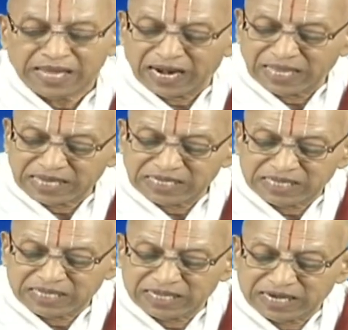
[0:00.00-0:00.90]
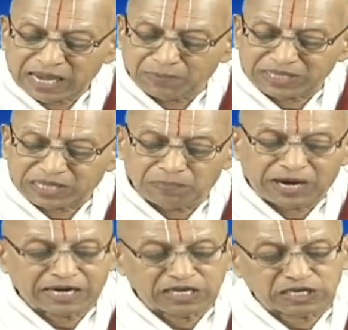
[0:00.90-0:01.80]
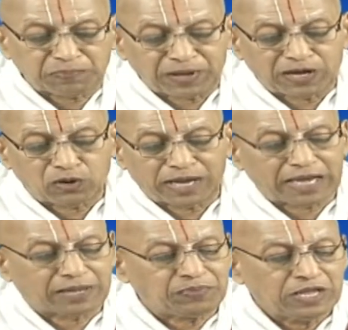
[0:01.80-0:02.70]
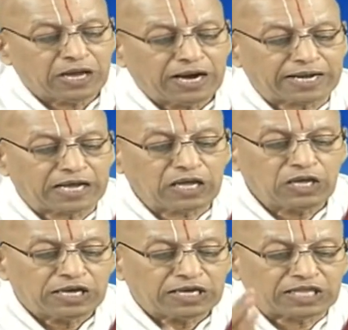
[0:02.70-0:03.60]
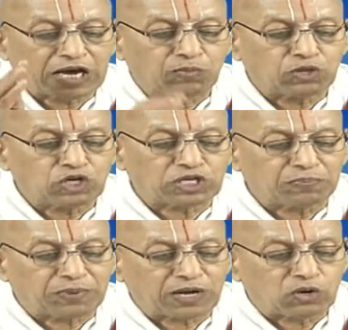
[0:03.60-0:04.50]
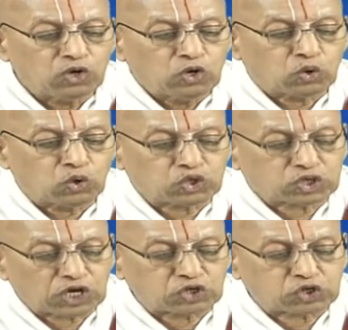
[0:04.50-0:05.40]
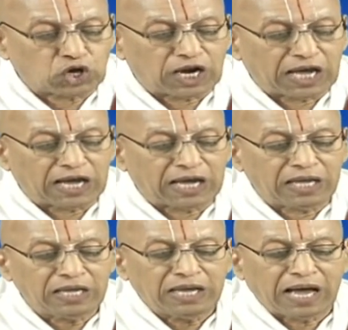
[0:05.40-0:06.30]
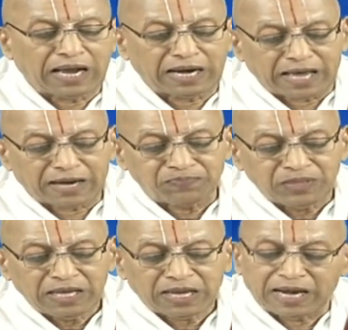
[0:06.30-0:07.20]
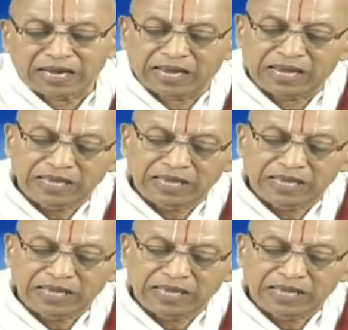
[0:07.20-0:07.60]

ఎలా తెలిసిందంటే అబద్ధం మాటలు చెప్పాను అని అంటే ఇంతకుముందు చెప్పారు కూత్తెస్సొల్ల అన్నారు కనుక